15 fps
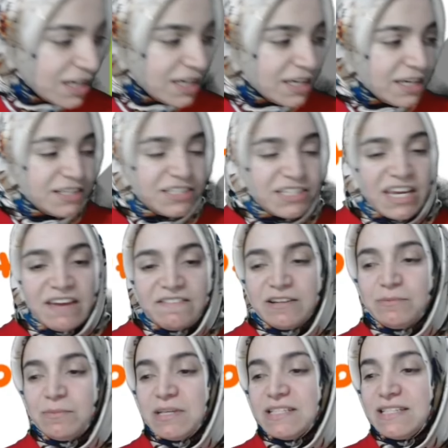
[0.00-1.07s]
e,
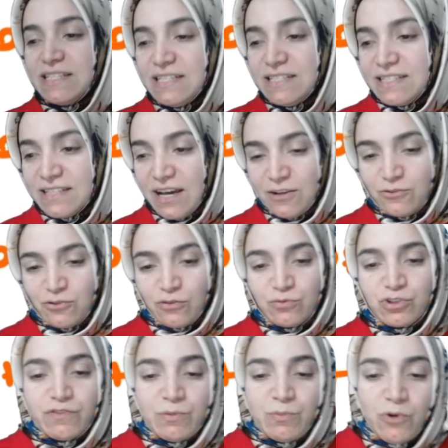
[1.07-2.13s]
çevrilmesini
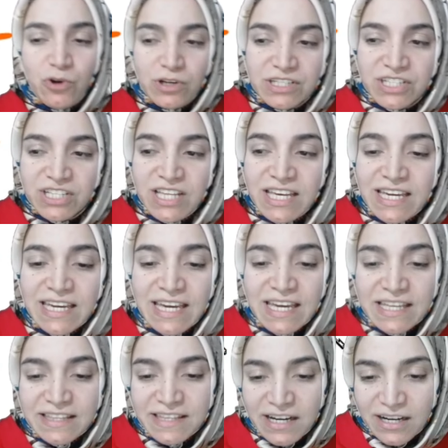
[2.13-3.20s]
sağlıyormuş ve böylece de
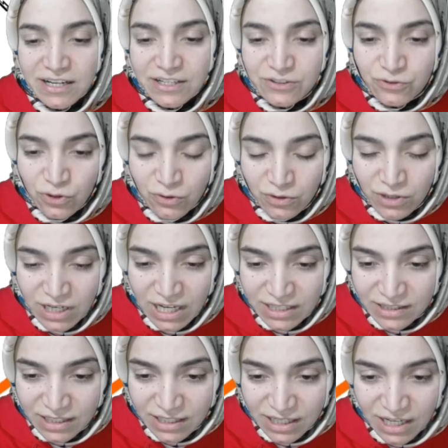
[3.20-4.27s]
ne artıyor?
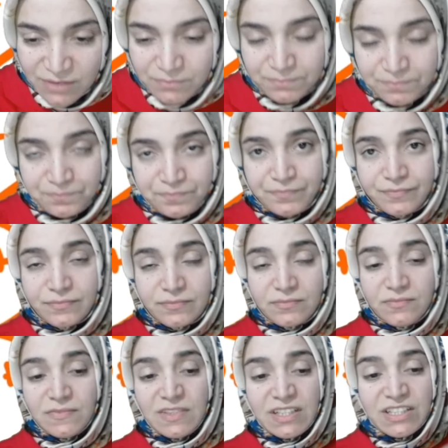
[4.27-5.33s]
Kanda kan
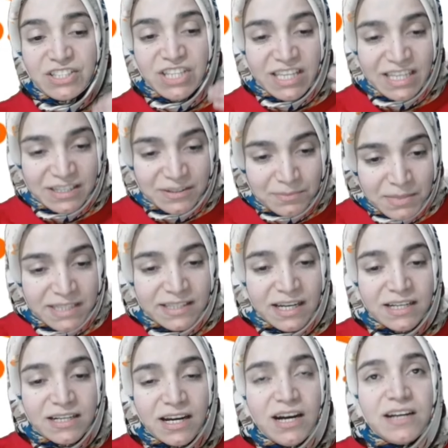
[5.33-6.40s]
şekeri
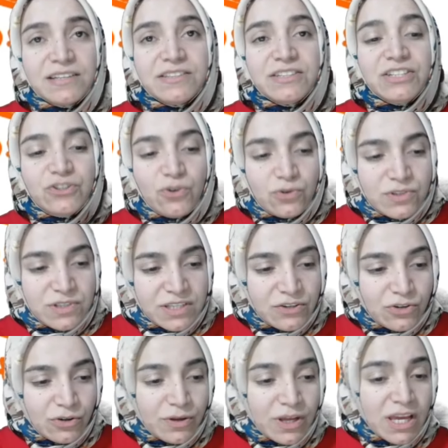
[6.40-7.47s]
miktarı artış
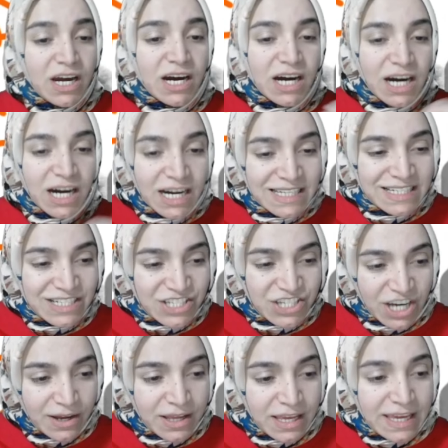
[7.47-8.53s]
gösteriyor.
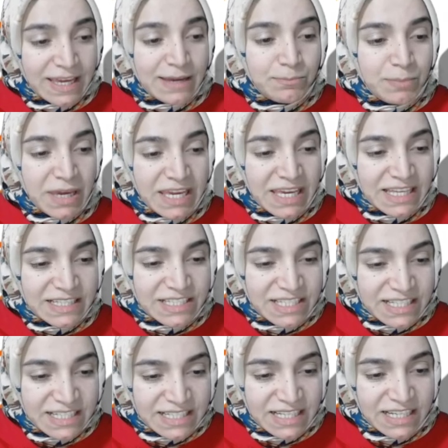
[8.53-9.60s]
Ayrıca beyin
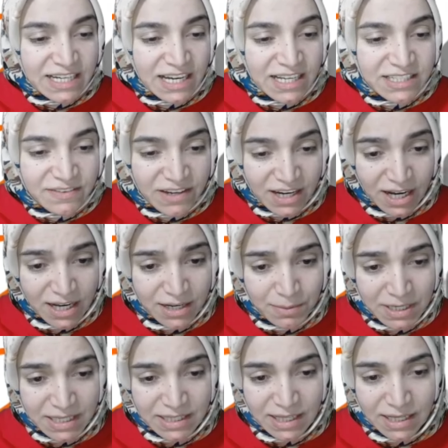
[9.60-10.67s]
çizgili kas ve kalbe
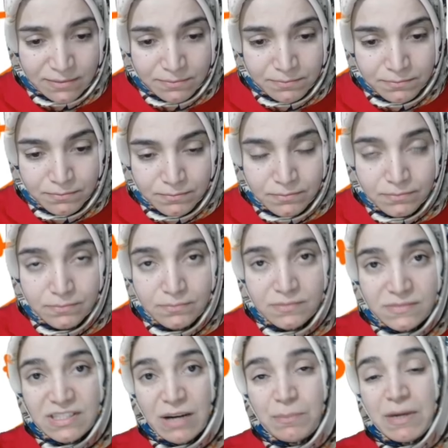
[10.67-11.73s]
giden
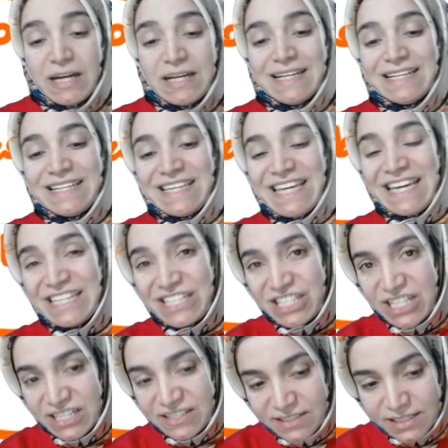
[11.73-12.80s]
damarları
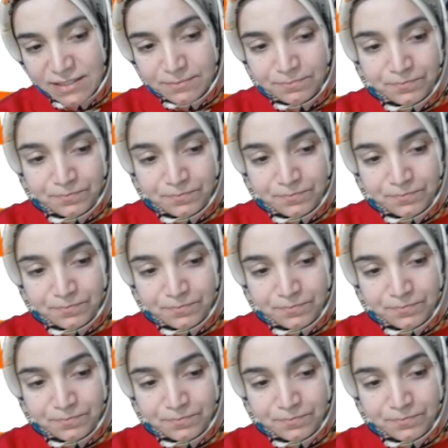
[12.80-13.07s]
genişletir.